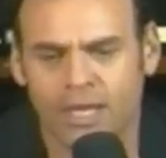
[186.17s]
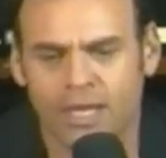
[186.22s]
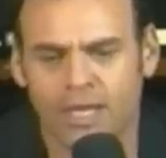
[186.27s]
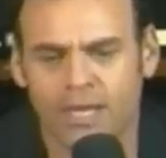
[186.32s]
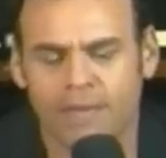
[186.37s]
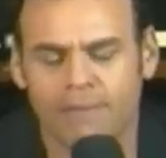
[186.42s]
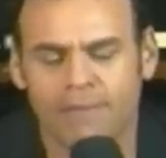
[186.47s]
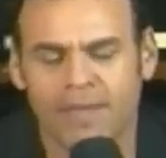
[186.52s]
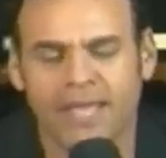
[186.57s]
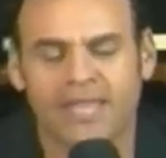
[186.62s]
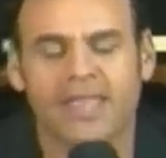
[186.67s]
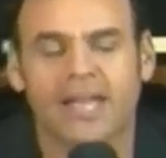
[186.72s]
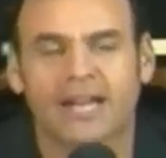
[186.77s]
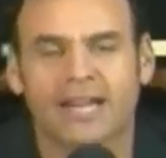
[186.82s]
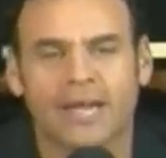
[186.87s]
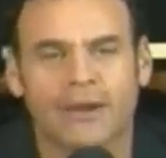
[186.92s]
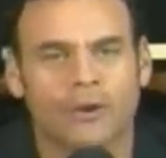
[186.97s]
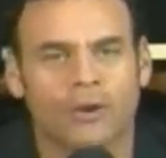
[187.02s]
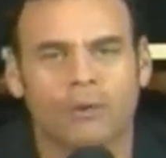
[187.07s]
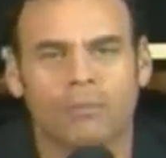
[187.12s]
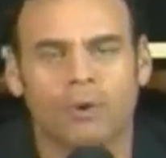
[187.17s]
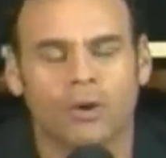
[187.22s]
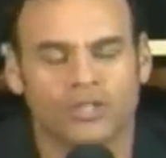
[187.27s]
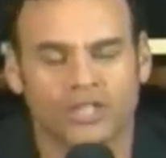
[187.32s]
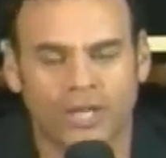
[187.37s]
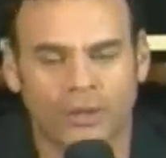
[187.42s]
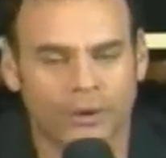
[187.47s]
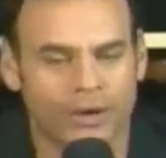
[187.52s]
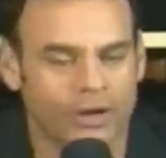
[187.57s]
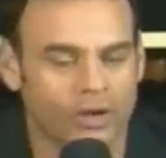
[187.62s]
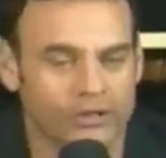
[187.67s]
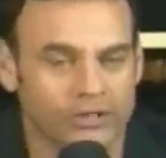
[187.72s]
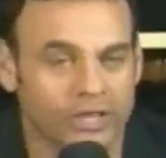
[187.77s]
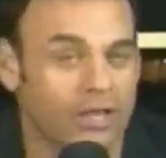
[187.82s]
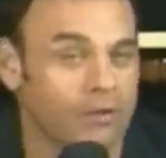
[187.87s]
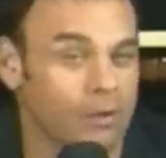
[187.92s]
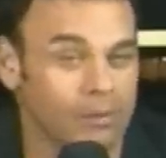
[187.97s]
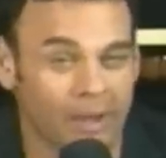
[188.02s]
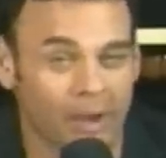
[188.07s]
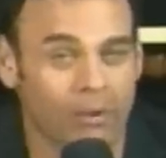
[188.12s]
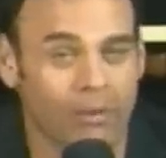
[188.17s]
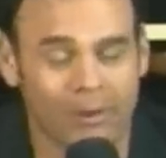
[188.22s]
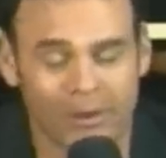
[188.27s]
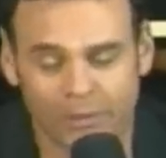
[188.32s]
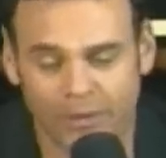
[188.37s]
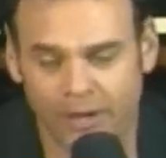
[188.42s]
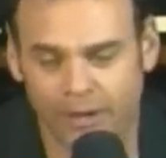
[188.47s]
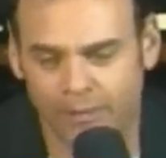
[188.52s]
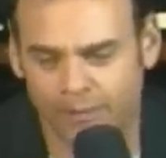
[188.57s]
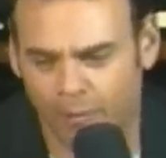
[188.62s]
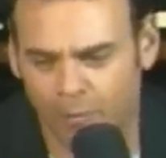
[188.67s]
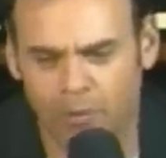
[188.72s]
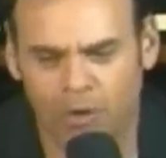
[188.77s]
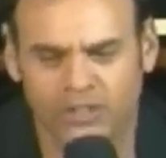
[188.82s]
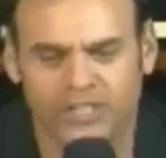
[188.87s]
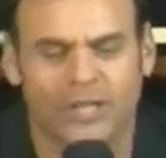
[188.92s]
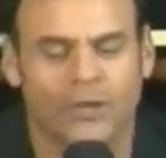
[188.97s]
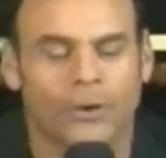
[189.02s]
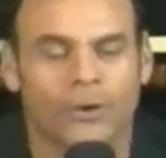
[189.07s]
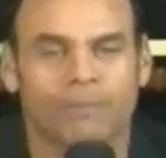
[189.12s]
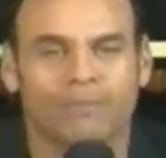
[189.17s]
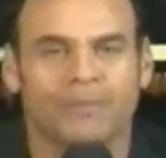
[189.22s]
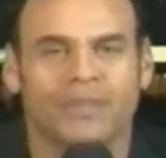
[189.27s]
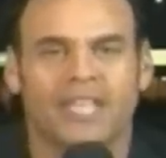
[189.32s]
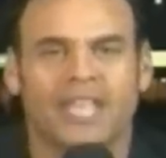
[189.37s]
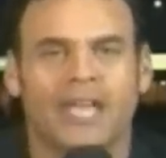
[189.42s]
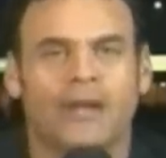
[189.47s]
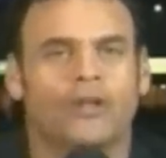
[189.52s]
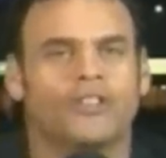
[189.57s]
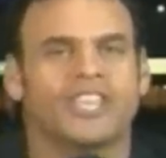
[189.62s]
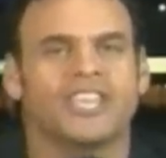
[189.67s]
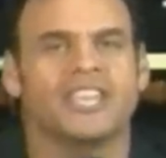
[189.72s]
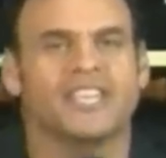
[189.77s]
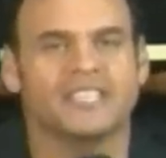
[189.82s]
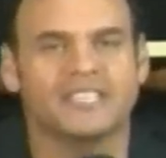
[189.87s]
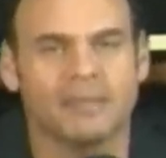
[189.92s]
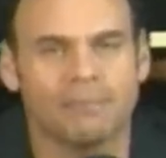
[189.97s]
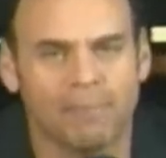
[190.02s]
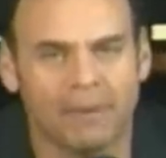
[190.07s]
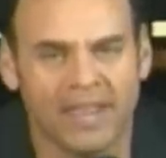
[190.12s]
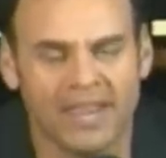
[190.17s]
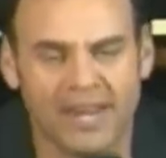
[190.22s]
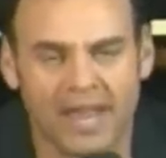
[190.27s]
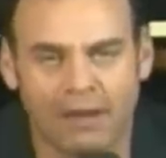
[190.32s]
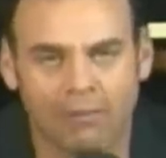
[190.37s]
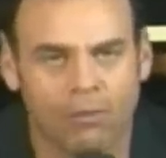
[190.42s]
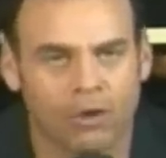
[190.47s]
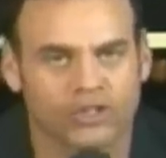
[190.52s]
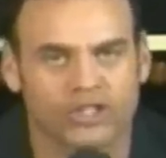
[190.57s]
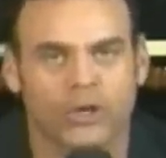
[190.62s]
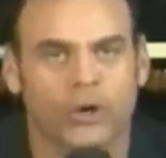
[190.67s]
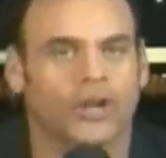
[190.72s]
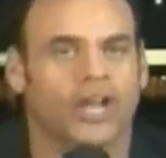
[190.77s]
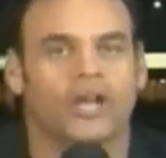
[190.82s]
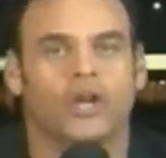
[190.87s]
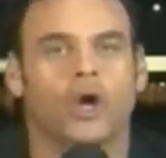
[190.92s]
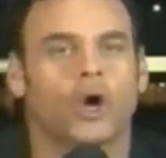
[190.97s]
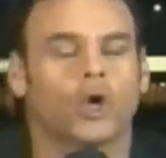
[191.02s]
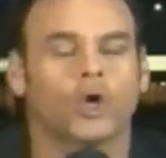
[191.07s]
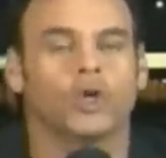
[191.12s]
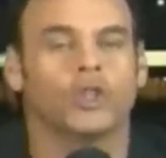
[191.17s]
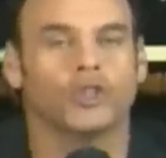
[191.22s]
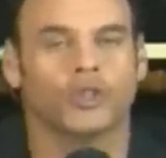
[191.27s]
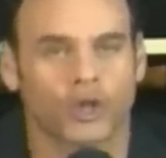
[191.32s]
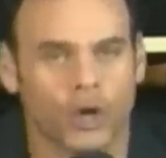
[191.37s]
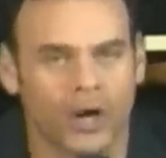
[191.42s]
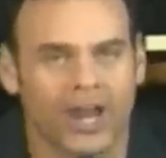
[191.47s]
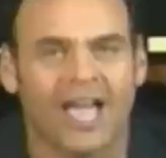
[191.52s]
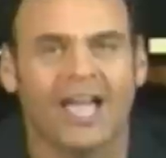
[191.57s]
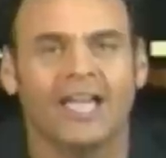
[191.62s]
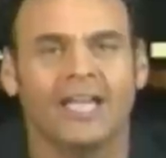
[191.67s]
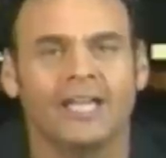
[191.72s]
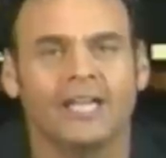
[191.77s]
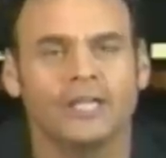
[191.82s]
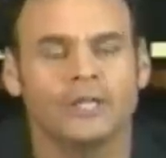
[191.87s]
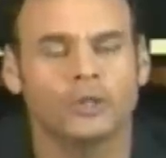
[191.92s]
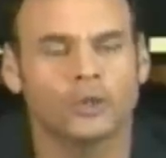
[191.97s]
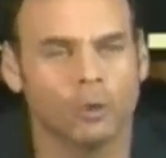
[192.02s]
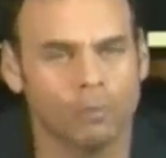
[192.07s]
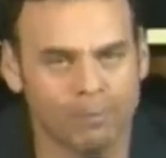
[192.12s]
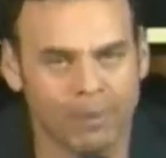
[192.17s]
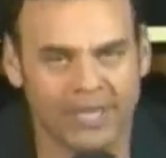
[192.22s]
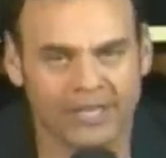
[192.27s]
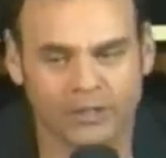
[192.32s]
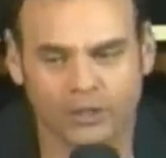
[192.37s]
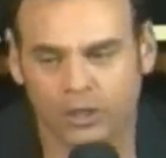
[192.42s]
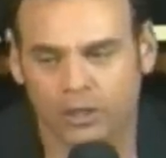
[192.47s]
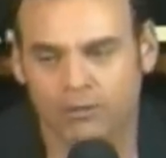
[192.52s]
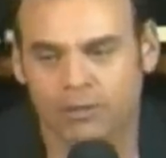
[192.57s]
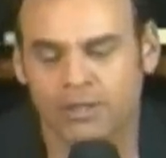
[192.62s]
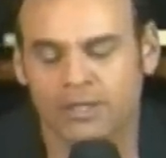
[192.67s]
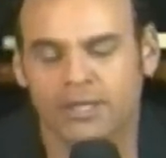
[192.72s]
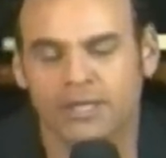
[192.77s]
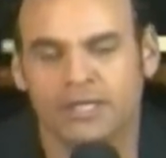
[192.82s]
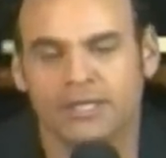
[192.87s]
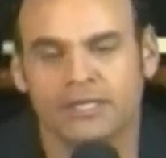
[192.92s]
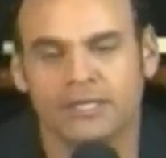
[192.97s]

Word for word: Eh, me queda claro que un boxeador, y lo sabe muy bien Juan Manuel, un boxeador que no tiene disciplina, un boxeador que no controla su peso,